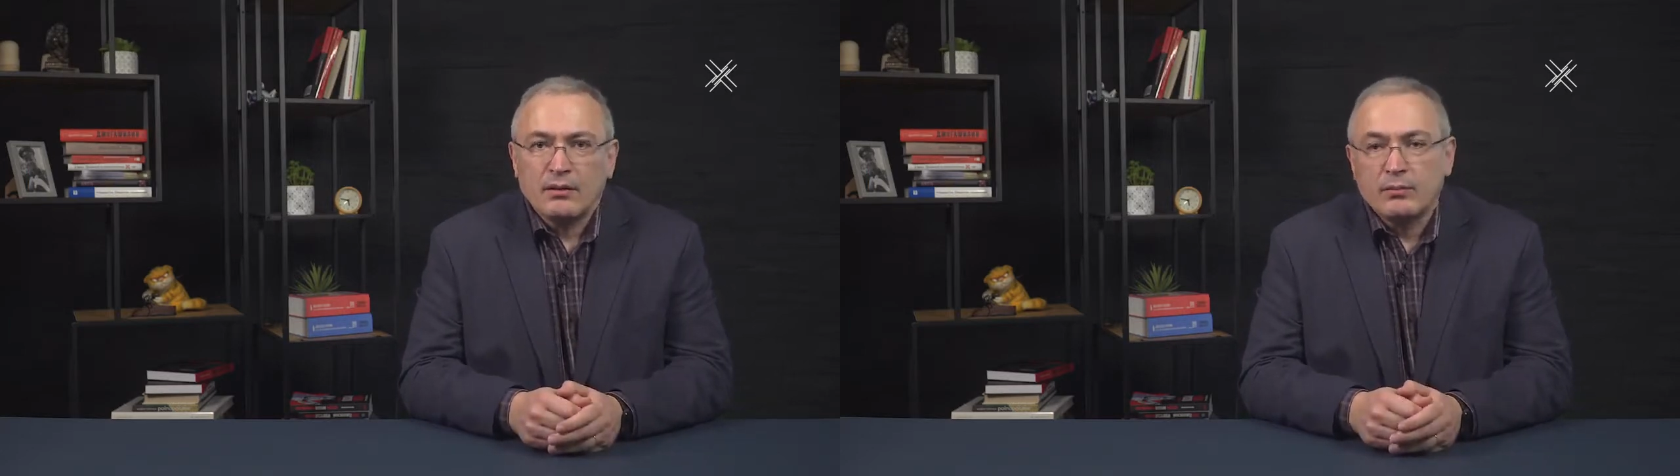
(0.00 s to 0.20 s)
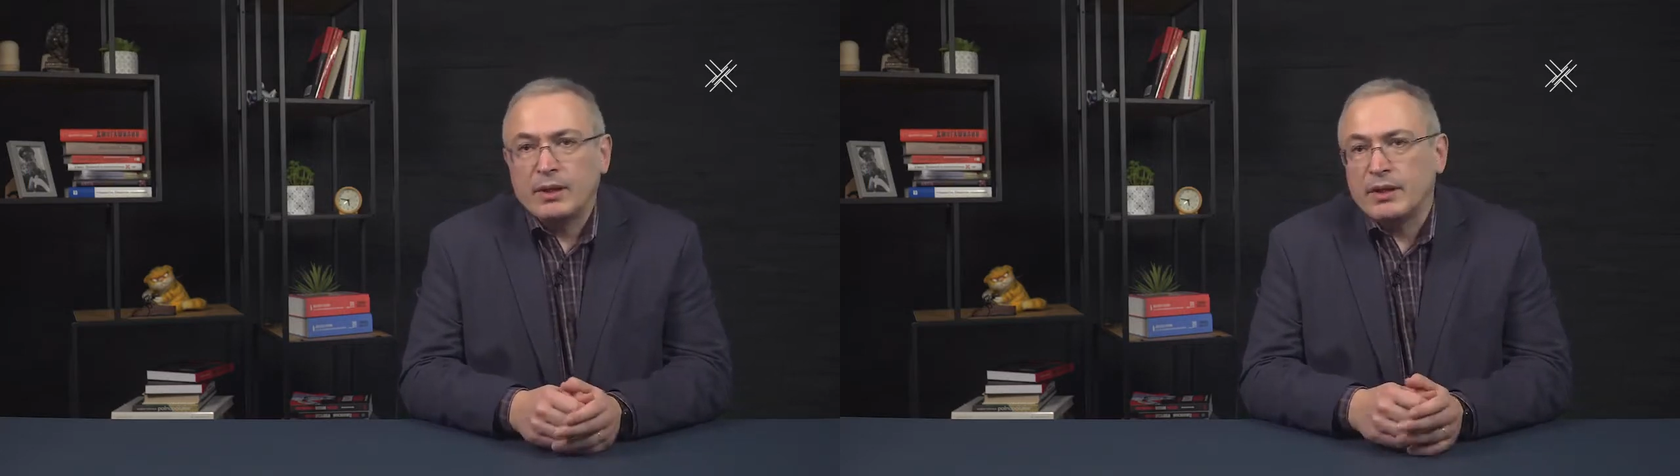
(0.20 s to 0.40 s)

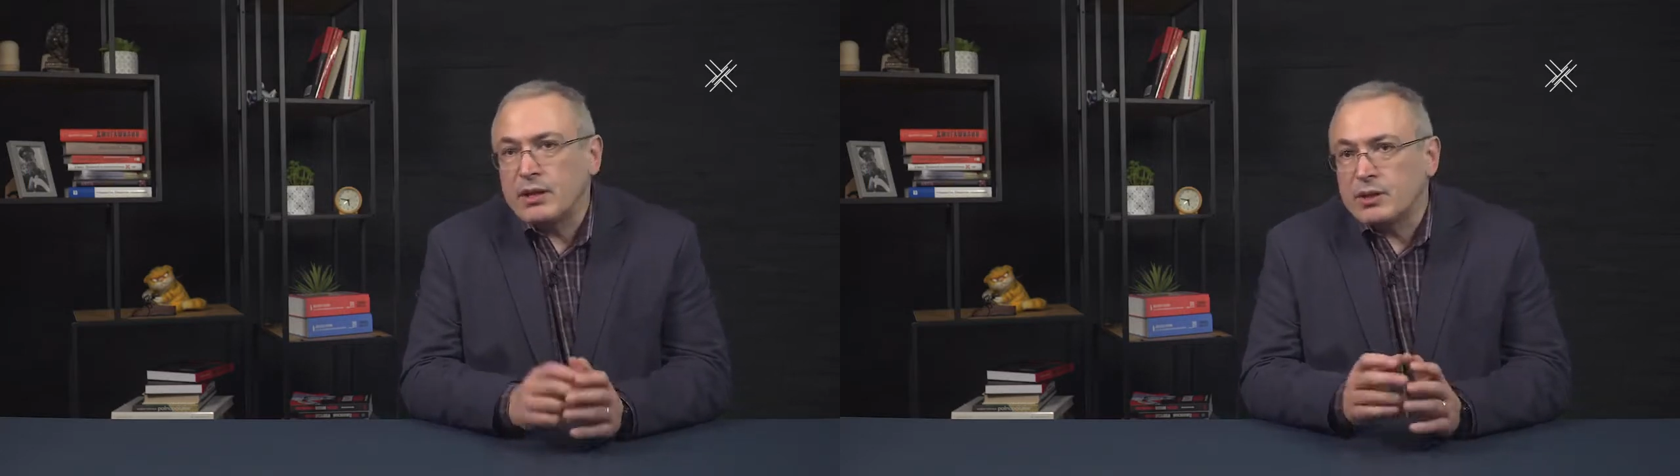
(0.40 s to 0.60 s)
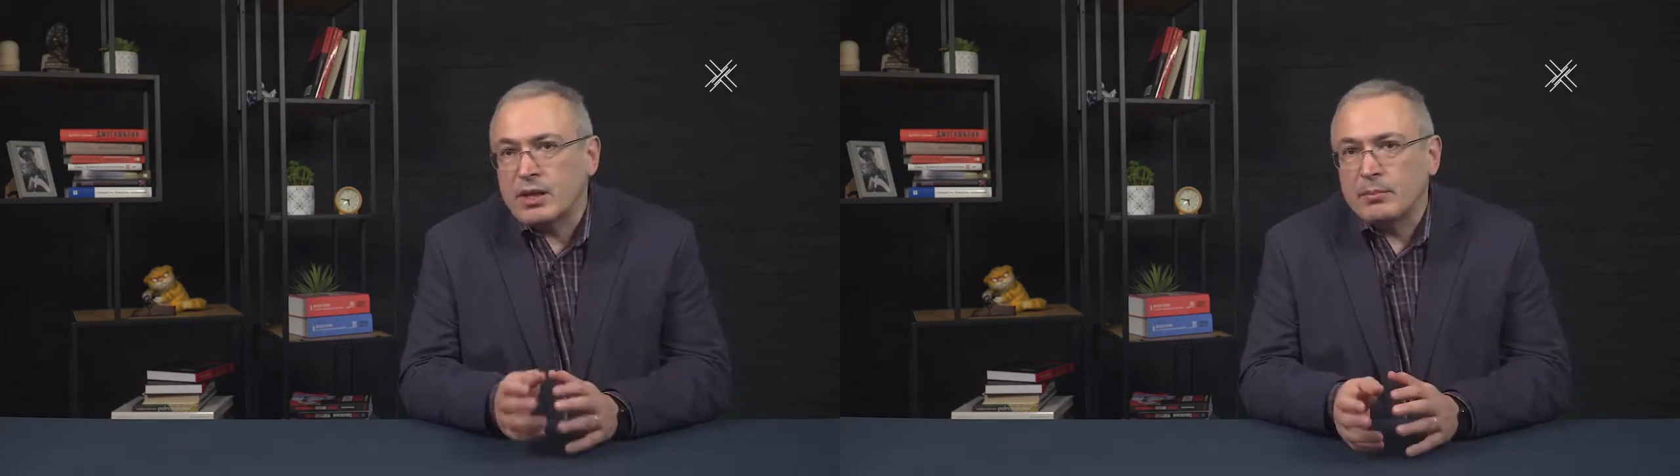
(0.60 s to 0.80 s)
В
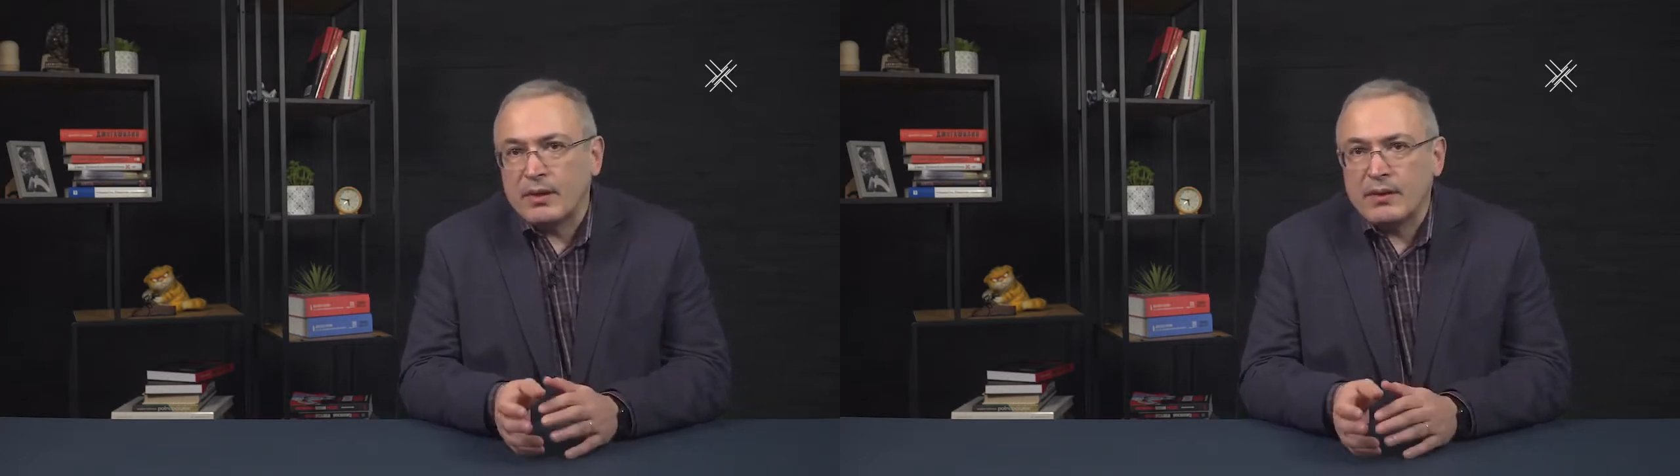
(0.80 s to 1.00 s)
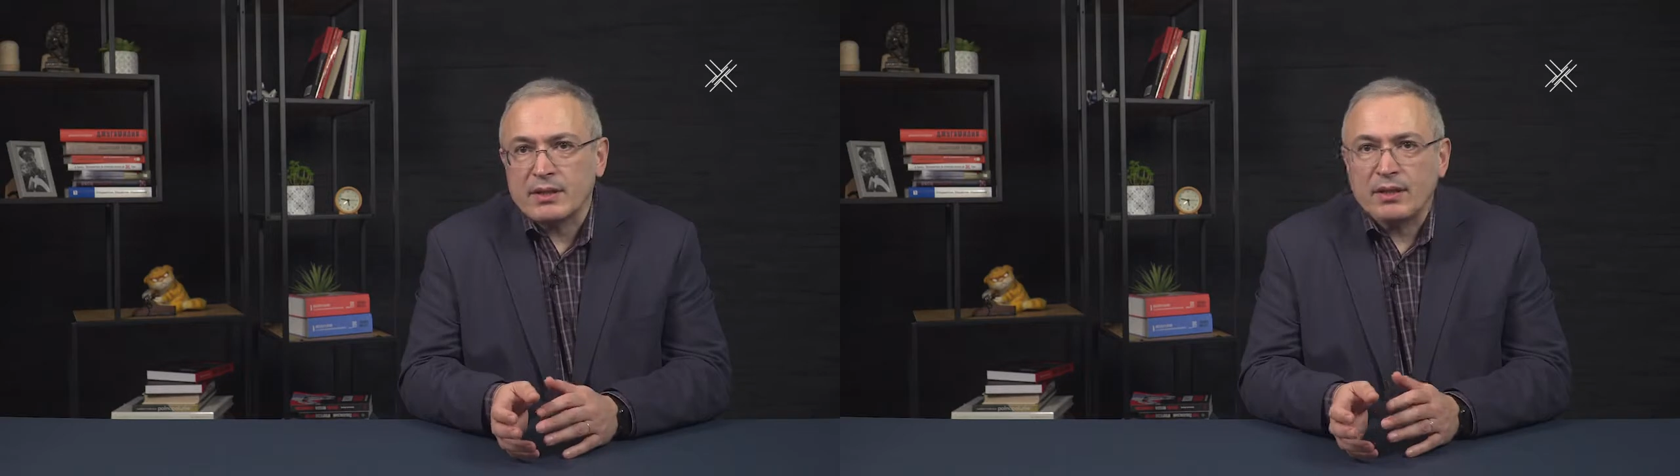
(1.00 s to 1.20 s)
политической
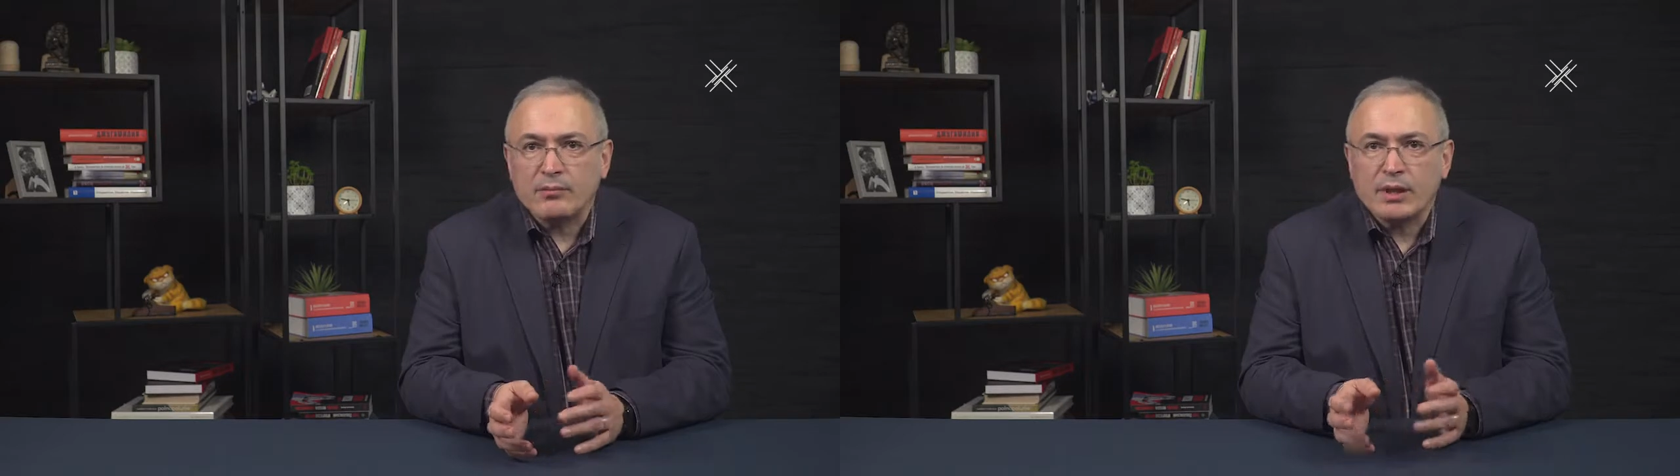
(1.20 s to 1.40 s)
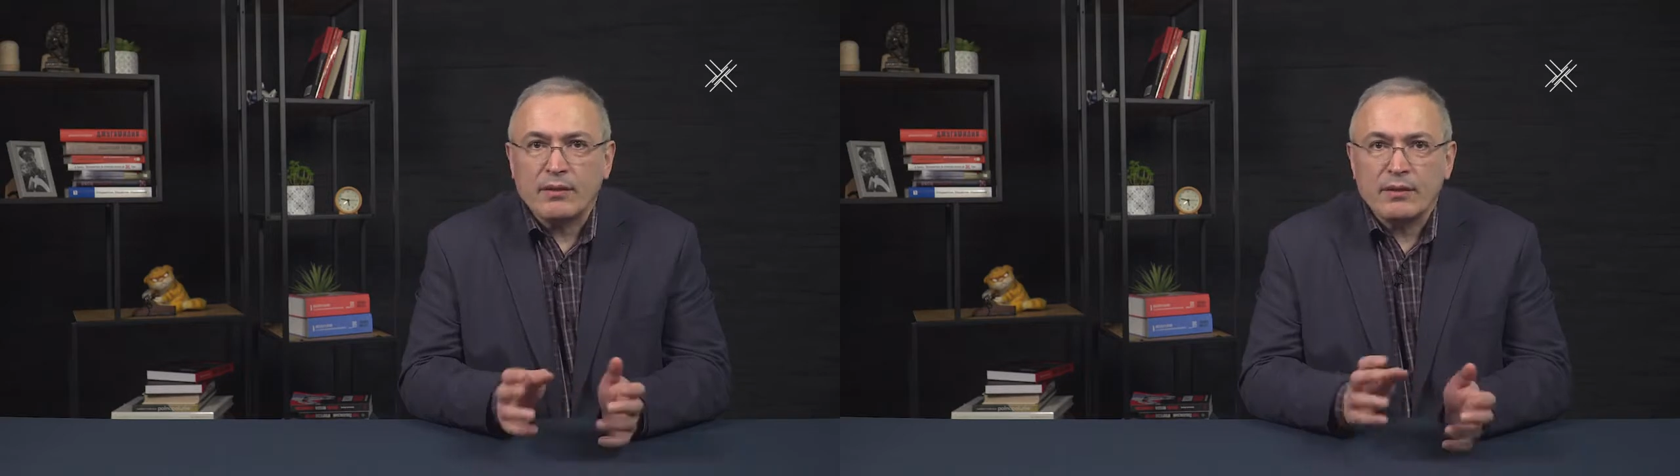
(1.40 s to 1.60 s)
повестке,
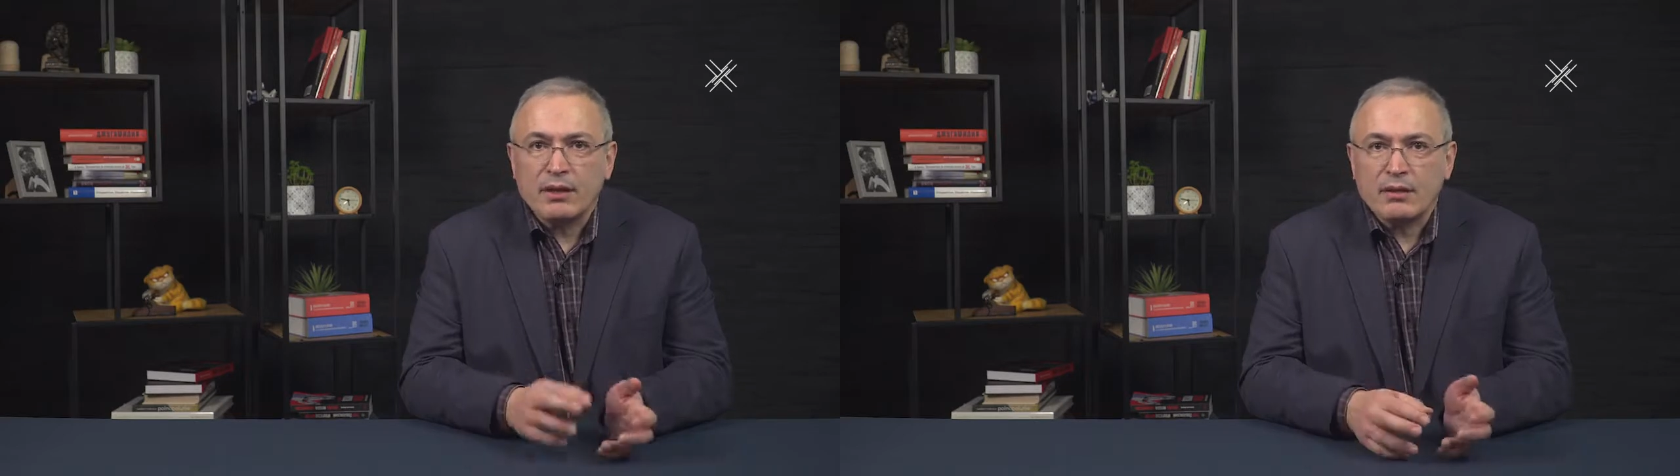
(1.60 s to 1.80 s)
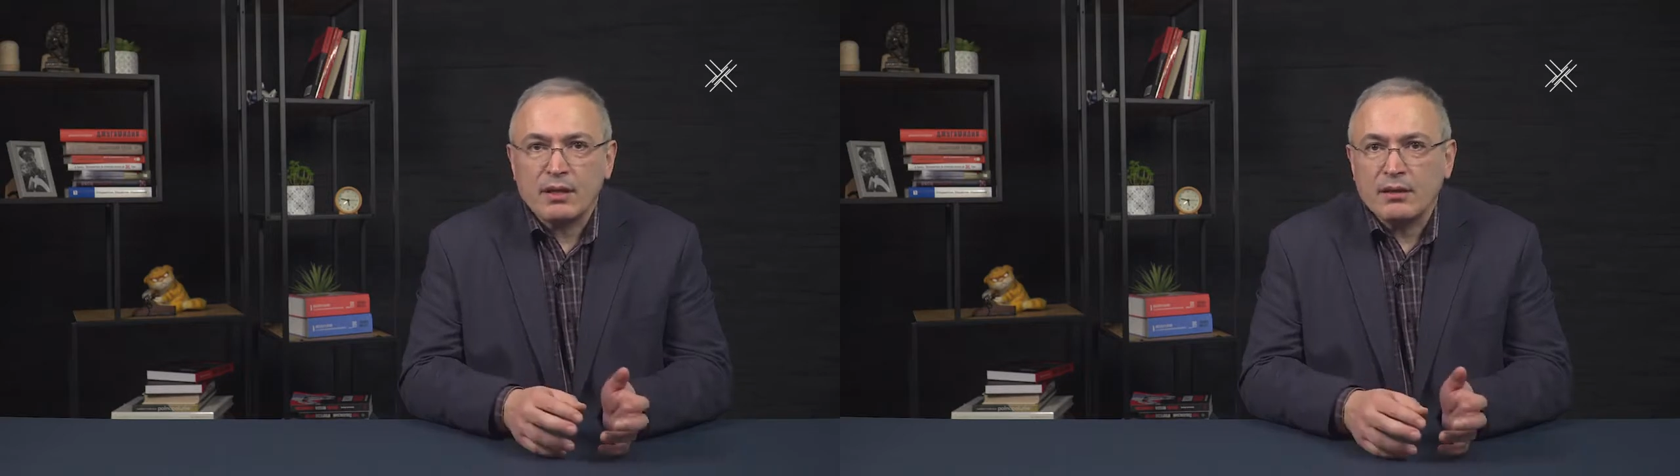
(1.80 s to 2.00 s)
в
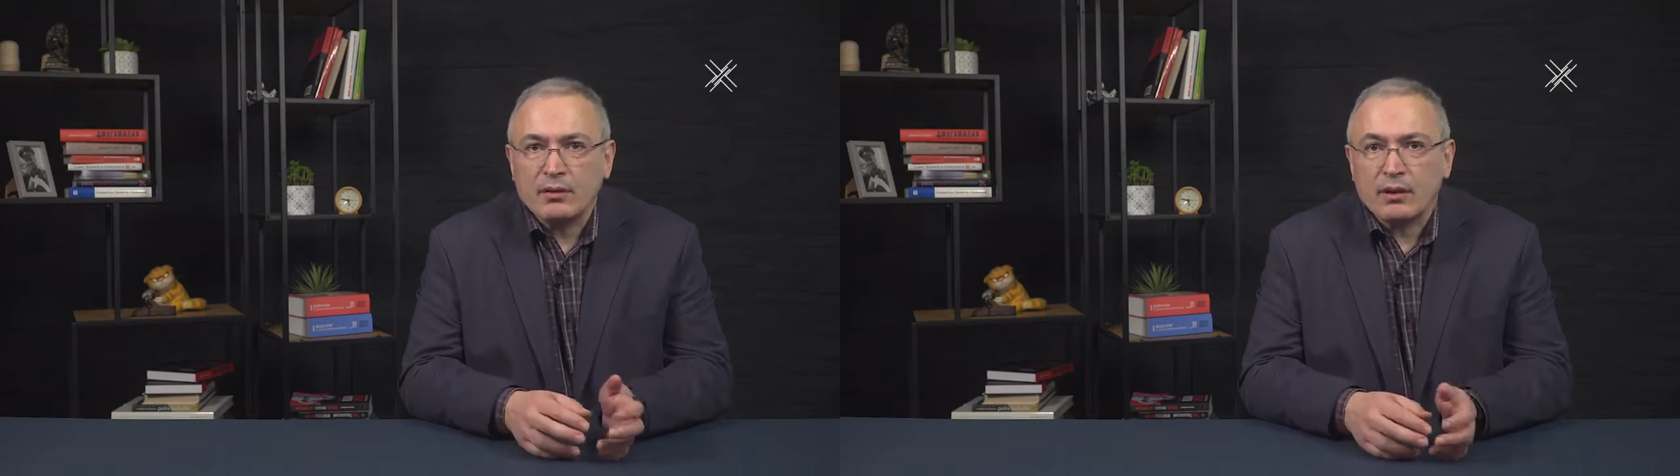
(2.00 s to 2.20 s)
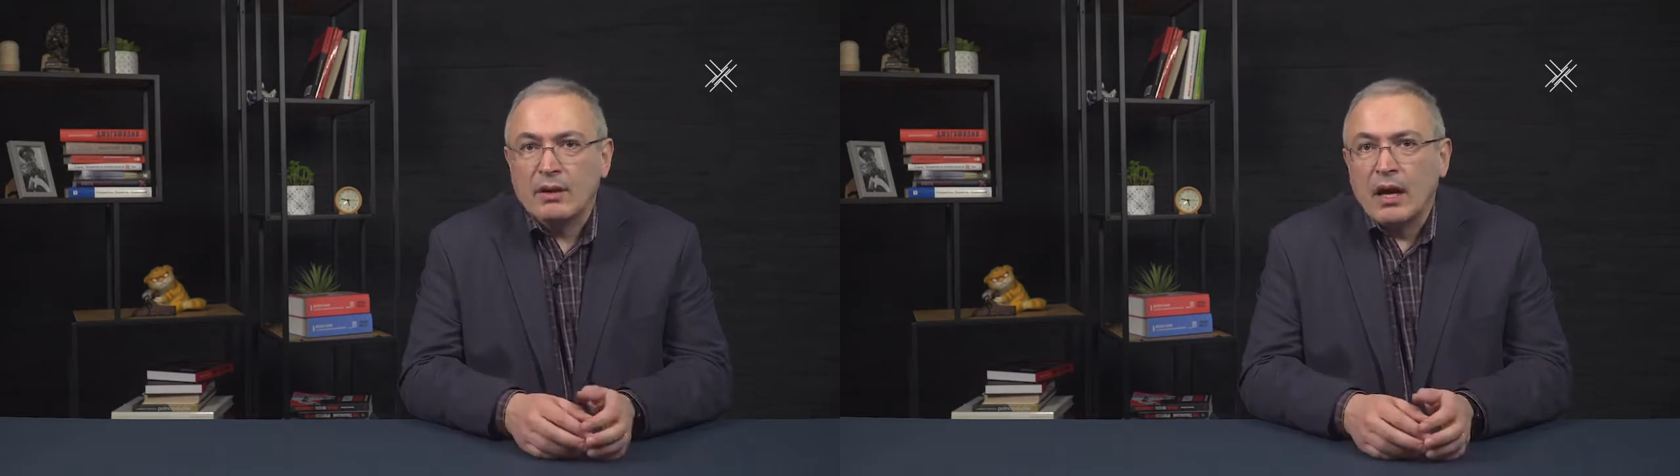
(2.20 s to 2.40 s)
бытовых
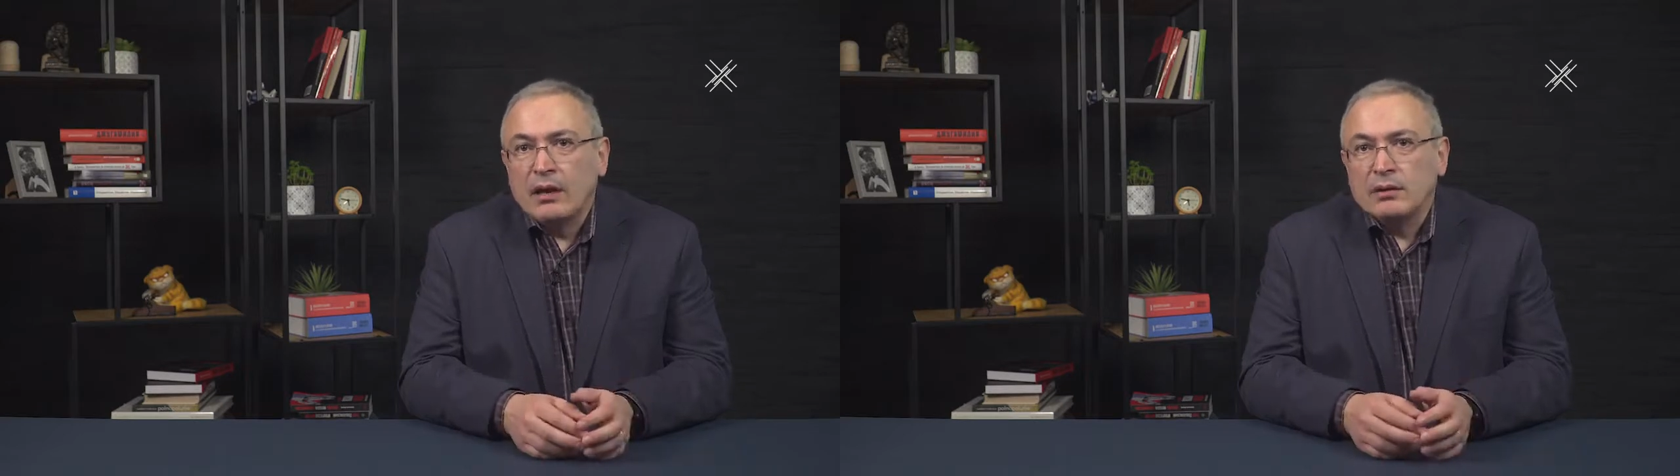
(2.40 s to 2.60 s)
разговорах.